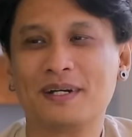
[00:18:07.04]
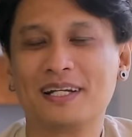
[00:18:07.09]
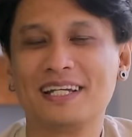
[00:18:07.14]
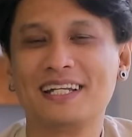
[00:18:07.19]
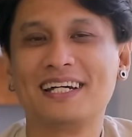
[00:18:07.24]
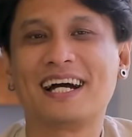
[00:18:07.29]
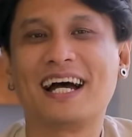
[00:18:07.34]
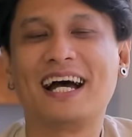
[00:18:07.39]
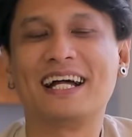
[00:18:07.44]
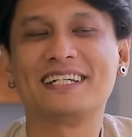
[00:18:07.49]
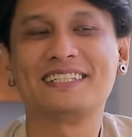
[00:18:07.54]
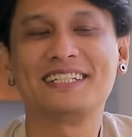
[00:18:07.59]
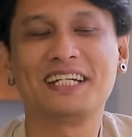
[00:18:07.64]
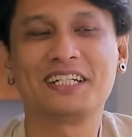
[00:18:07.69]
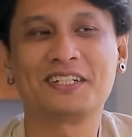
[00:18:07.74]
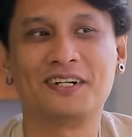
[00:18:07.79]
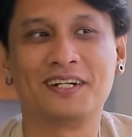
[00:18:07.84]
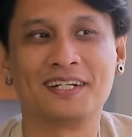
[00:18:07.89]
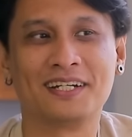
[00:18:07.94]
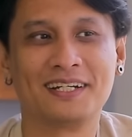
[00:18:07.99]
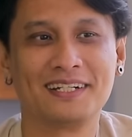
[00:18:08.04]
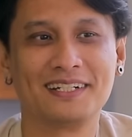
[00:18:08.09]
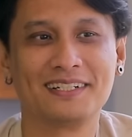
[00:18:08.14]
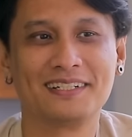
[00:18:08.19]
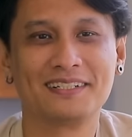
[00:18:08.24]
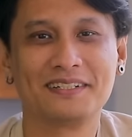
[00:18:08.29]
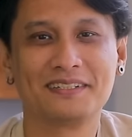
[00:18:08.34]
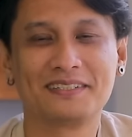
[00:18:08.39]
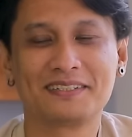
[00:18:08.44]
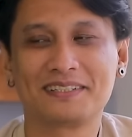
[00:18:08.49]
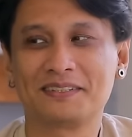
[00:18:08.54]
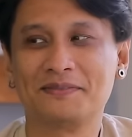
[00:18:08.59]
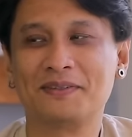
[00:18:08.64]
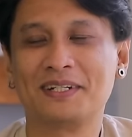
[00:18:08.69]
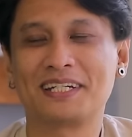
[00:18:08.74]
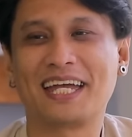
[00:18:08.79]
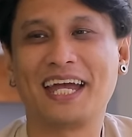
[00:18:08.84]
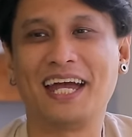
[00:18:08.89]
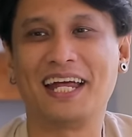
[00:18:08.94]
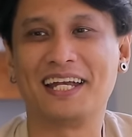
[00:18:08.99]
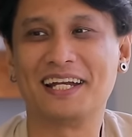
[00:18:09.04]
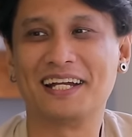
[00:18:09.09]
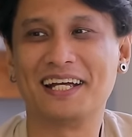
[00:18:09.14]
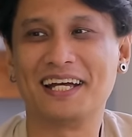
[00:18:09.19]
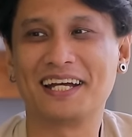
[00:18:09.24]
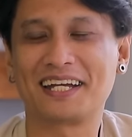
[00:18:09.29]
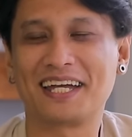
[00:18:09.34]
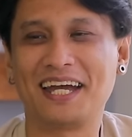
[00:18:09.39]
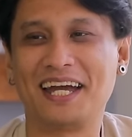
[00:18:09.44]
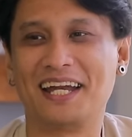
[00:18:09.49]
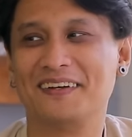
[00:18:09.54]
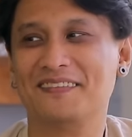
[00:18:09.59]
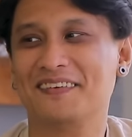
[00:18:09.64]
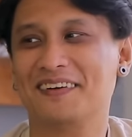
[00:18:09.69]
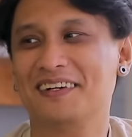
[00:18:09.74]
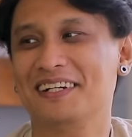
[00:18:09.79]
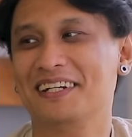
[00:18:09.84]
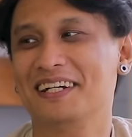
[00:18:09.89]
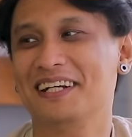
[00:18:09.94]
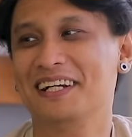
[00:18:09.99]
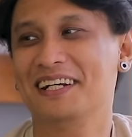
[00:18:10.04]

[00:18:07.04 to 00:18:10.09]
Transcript: มึงเลือกอาเซียนก่อน ถูกป่ะแล้วมึงเกตอันนี้อันนี้ อ